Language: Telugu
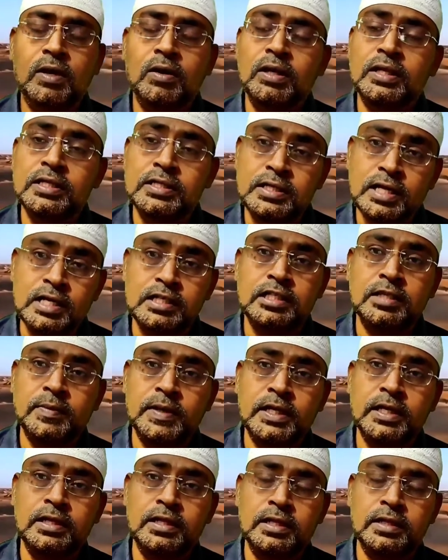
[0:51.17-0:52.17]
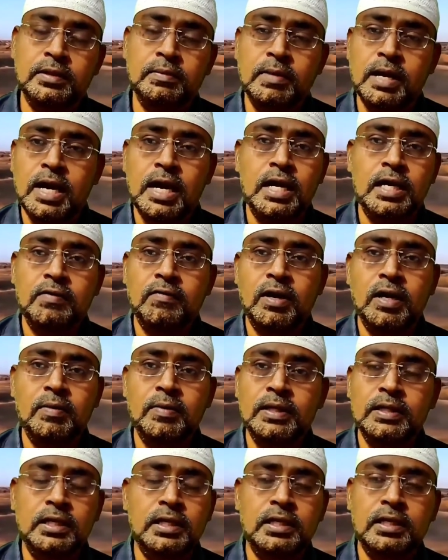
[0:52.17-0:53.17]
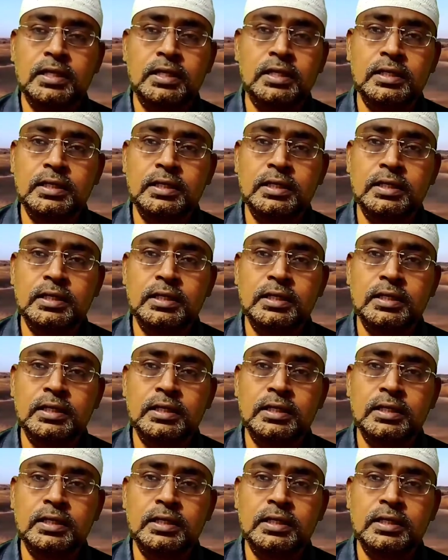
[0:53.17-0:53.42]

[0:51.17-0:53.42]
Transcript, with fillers: వాళ్ళకు అది సాధ్యమైనది మనలాంటి వాళ్ళమైతే